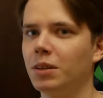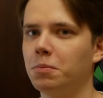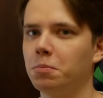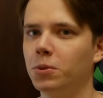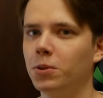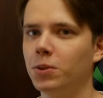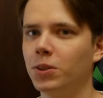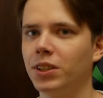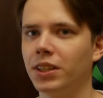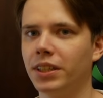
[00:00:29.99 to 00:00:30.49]

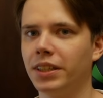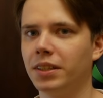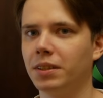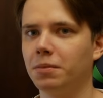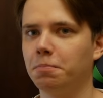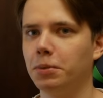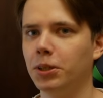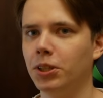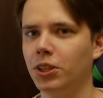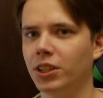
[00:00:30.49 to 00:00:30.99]
нам
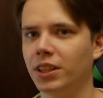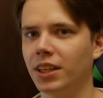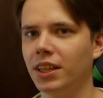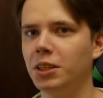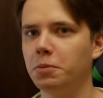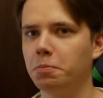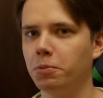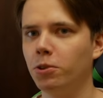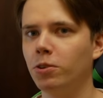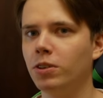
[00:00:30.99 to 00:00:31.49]
нужно
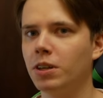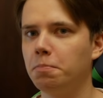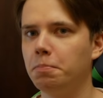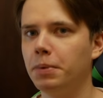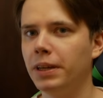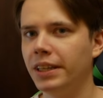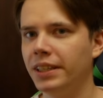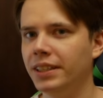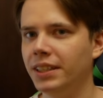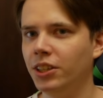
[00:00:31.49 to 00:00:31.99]
посчитать много
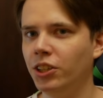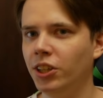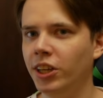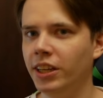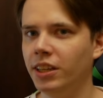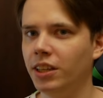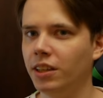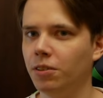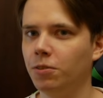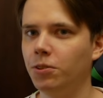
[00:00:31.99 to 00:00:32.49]

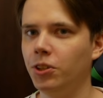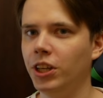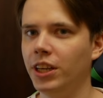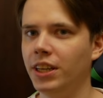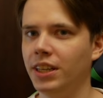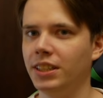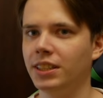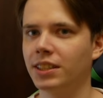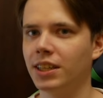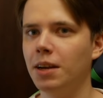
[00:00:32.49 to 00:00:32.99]
пересечений
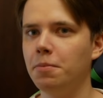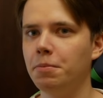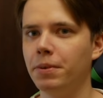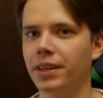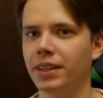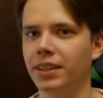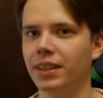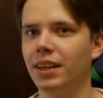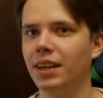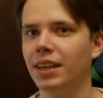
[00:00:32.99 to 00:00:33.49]
лучей из
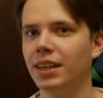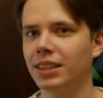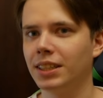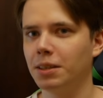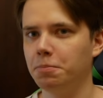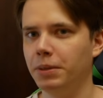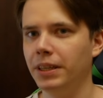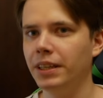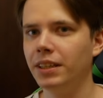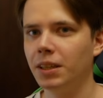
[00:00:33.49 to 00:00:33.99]
камеры
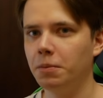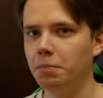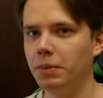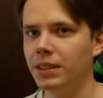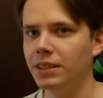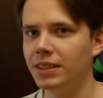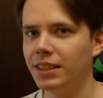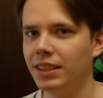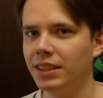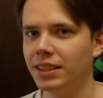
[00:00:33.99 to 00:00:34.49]
с
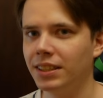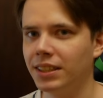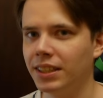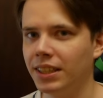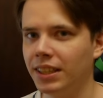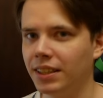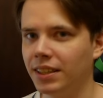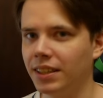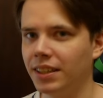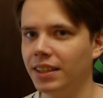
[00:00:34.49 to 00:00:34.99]
объектами этой
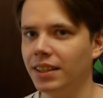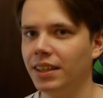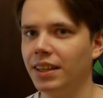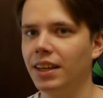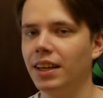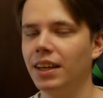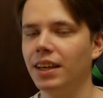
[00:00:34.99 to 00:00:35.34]
сцены.